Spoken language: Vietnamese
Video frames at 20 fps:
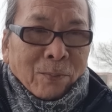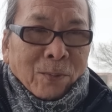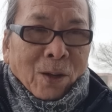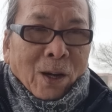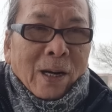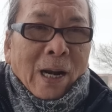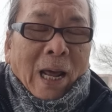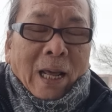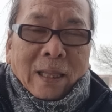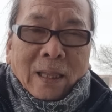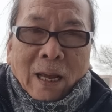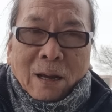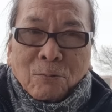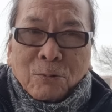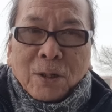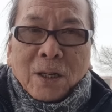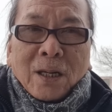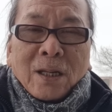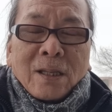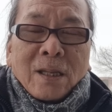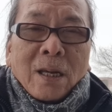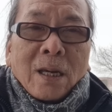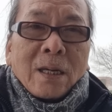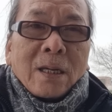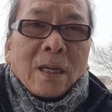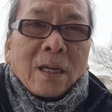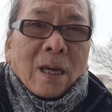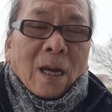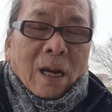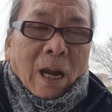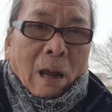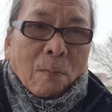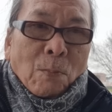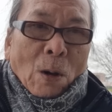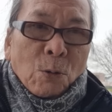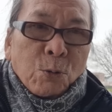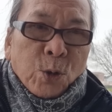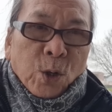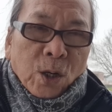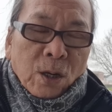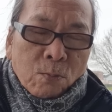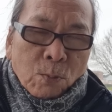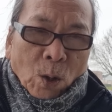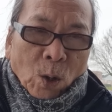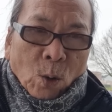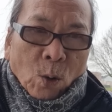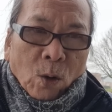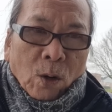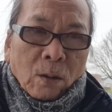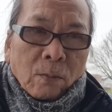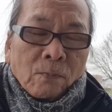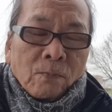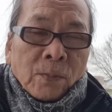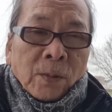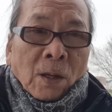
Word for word: Đó là theo chi tiết về các báo chí bình luận